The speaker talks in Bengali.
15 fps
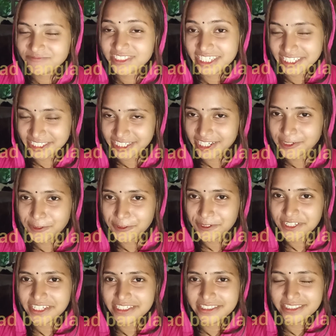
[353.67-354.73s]
চেষ্টা
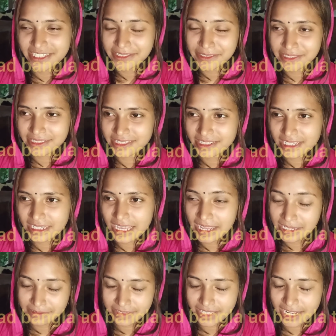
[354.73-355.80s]
করি
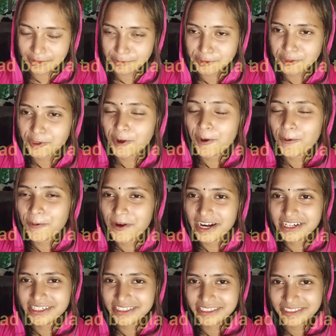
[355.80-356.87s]
হ্যাঁ, তার মতো
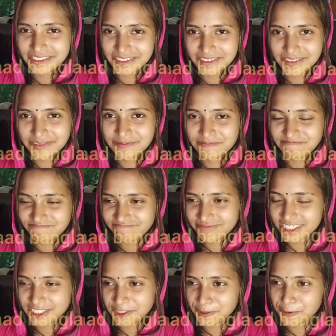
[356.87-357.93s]
হওয়ার
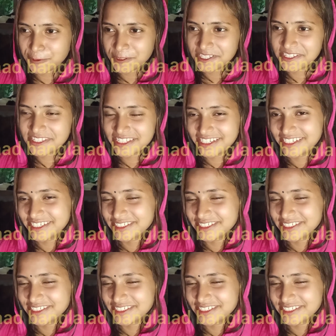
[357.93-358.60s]
চেষ্টা করতেছি